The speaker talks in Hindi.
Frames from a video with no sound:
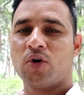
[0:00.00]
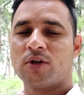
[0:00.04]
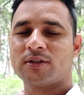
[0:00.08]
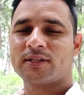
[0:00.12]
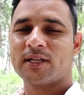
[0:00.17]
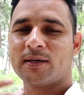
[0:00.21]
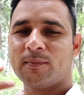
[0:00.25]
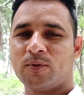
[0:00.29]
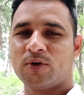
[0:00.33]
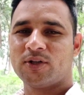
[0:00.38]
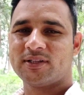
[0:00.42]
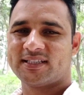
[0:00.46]

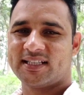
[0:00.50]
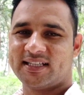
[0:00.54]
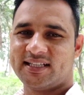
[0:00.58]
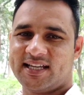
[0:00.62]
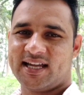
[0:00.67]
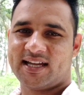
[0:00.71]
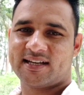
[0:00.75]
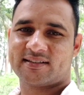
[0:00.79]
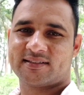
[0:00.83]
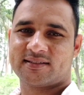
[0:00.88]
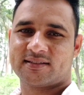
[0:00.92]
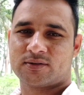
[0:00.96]
बोलते बोलते
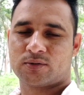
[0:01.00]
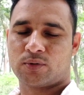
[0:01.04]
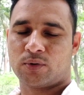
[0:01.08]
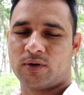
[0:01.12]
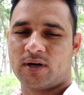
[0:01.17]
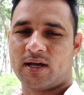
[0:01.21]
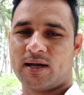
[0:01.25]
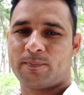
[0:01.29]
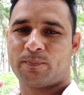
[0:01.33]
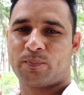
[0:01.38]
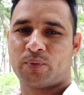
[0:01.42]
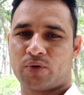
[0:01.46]
यार
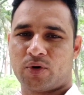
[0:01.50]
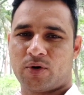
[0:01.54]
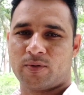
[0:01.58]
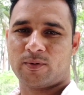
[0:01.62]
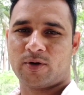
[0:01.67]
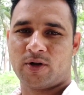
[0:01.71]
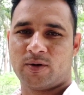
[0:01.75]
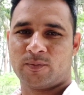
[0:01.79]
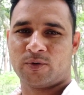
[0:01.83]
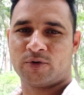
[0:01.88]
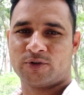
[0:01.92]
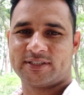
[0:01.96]
थोड़ा
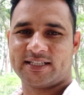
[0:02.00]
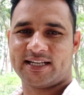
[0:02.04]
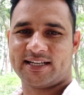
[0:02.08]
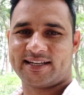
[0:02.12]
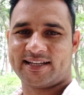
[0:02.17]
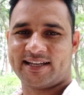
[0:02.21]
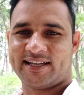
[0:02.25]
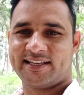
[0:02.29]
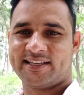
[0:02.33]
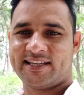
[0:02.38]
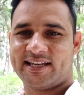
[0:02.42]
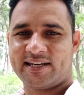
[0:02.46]
प्रॉब्लम हो जा
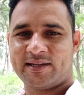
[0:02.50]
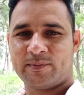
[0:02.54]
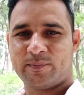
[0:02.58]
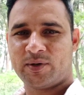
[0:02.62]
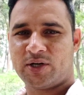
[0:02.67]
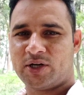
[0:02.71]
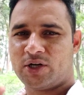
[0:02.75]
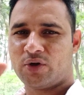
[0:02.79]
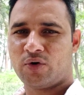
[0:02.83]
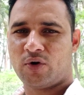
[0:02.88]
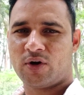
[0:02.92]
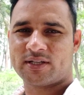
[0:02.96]
रहा है यानी
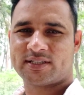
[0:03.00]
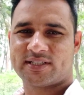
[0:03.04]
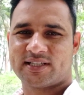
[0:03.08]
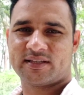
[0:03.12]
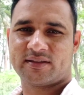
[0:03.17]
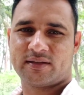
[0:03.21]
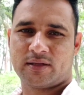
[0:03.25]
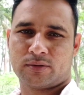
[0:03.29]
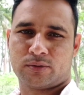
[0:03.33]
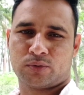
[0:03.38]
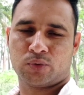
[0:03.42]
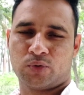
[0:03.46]
वीडियो
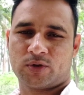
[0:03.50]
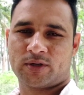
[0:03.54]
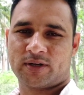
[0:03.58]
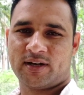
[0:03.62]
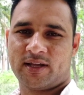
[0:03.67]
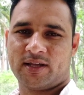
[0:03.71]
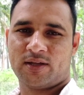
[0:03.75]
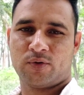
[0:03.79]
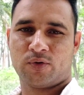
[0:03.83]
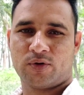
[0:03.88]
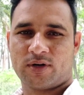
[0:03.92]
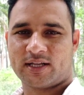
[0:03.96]
अच्छे से शूट
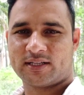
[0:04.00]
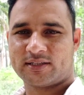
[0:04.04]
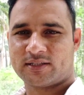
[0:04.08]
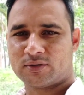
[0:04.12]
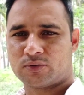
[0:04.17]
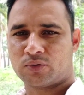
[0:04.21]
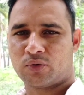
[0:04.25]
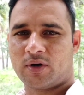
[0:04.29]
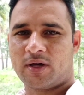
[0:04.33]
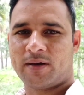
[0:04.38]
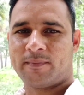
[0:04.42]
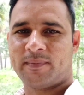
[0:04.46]
नहीं हो रहा
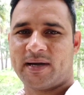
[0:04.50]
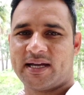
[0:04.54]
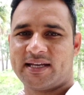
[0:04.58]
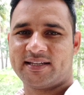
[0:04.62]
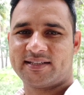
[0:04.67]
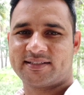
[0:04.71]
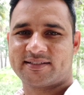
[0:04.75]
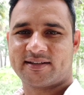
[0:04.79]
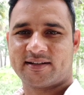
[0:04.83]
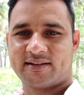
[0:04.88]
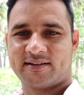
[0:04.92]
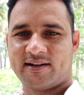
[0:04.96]
था तो थोड़ा
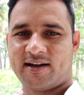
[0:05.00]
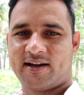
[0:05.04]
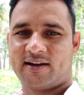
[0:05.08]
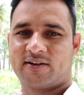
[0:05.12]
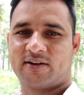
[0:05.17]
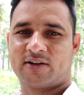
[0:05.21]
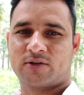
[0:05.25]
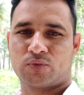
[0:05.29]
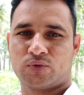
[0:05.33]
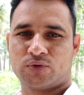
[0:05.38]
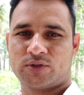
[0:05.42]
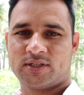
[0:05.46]
मैनेज करना
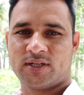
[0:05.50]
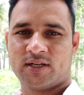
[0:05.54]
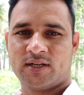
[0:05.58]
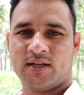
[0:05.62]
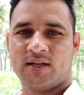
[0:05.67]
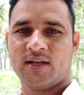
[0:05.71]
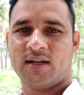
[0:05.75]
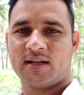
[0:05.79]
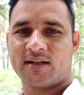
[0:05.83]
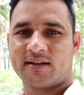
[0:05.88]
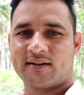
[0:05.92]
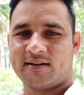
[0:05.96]
अगर कुछ
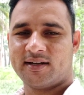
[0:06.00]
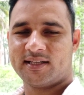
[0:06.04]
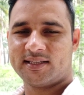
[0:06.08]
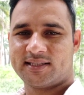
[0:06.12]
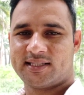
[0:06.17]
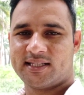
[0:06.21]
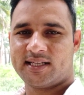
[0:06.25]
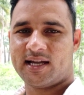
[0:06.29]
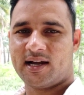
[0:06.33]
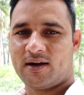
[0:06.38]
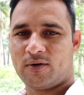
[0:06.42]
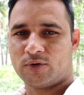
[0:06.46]

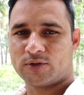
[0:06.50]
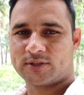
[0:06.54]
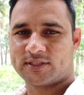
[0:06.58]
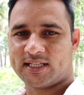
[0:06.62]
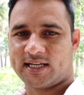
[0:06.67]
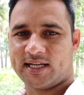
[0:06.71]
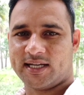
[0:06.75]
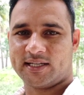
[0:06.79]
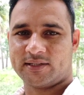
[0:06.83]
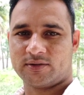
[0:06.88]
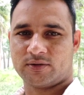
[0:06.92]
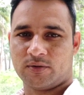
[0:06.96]
गलतियां
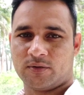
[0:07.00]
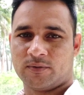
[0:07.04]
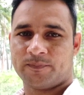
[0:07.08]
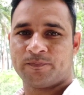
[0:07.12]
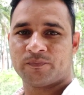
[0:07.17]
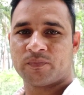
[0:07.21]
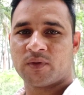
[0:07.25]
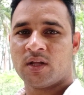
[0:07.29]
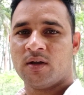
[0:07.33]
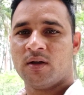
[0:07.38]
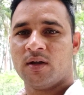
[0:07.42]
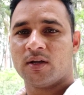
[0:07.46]
होता है तो
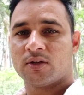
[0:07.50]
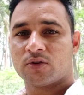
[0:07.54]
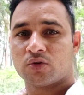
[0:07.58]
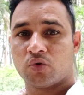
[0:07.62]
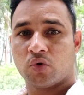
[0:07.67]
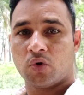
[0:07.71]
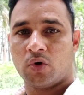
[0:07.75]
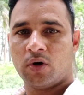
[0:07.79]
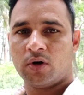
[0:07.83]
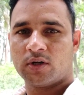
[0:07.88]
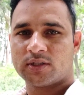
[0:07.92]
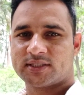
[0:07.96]

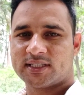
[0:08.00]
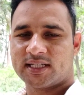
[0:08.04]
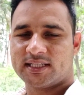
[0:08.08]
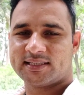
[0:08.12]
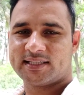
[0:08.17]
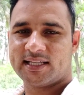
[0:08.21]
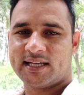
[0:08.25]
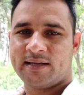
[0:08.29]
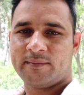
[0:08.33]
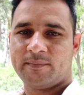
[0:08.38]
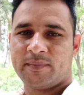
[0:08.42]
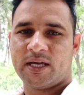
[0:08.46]
तो
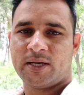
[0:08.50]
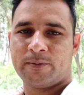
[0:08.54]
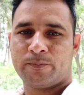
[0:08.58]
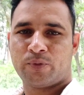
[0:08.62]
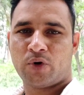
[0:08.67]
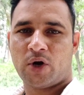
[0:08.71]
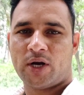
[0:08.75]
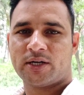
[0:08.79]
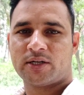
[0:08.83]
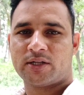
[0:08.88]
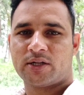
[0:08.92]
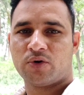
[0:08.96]
चलते हैं मेन
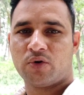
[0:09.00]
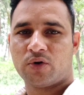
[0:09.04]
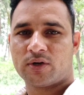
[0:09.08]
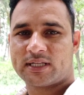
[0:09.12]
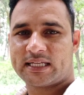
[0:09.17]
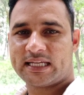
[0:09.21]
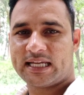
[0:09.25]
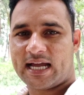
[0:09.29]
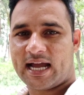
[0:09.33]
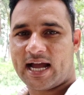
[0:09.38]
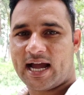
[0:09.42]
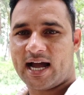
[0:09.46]
पॉइंट की
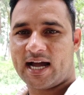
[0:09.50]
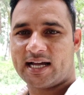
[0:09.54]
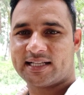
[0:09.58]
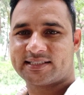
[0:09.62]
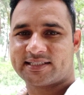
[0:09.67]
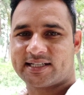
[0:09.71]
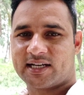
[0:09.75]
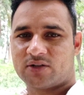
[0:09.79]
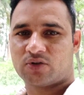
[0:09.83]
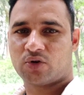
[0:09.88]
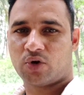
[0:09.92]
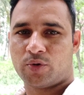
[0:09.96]
ओर कि
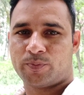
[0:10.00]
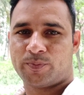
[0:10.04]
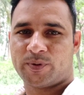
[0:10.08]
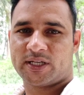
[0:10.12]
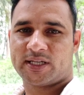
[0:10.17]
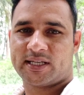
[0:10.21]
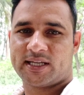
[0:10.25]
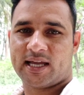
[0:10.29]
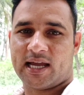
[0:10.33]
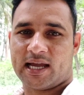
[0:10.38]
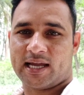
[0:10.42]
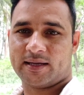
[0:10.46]
आज का
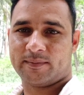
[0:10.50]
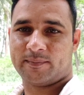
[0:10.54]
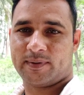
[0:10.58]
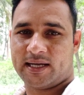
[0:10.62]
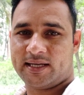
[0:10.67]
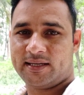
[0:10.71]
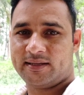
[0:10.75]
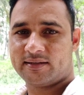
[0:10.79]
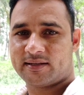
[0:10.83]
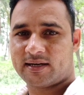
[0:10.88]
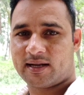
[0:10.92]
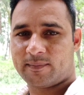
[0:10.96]
टॉपिक क्या है
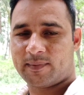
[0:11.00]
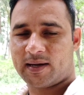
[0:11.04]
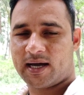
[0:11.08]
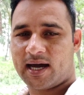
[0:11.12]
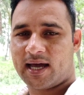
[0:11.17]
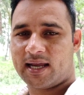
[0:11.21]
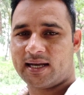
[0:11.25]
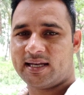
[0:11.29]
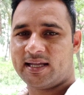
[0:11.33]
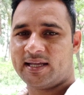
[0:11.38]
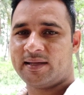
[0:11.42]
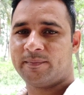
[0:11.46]
भाई
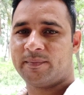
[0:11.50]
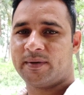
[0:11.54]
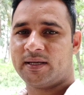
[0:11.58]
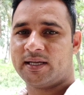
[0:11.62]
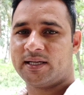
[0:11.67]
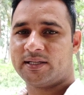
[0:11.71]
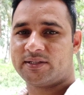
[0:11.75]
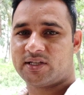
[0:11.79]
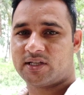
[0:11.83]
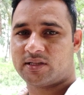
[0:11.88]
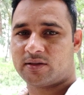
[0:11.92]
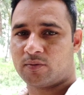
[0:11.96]
रबाले
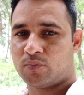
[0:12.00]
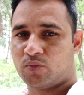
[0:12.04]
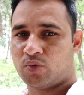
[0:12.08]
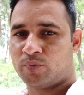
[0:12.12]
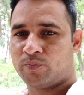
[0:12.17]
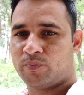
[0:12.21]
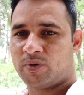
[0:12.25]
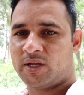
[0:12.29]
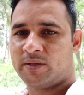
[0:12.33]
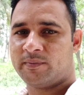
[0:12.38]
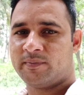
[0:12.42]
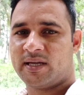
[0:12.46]
में जैसे
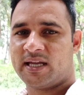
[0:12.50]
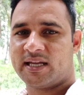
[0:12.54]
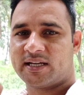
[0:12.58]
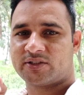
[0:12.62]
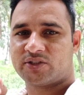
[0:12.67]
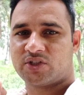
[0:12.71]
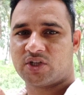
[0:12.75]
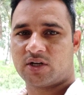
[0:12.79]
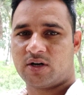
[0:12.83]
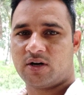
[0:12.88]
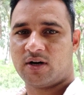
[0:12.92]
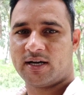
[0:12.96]
मुंबई में
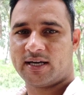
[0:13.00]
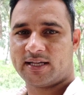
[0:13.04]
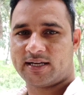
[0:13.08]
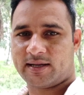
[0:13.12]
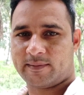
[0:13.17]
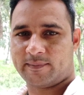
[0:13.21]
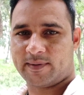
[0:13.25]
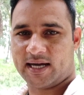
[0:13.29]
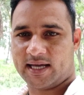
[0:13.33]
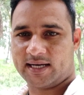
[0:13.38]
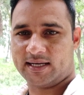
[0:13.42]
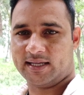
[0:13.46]
एक जगह है
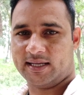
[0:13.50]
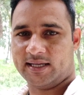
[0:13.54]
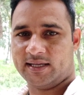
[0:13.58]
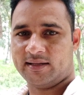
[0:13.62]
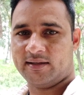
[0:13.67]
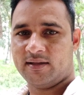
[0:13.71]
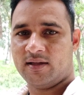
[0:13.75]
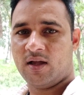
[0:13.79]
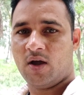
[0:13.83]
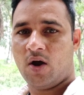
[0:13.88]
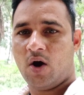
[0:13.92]
रबाले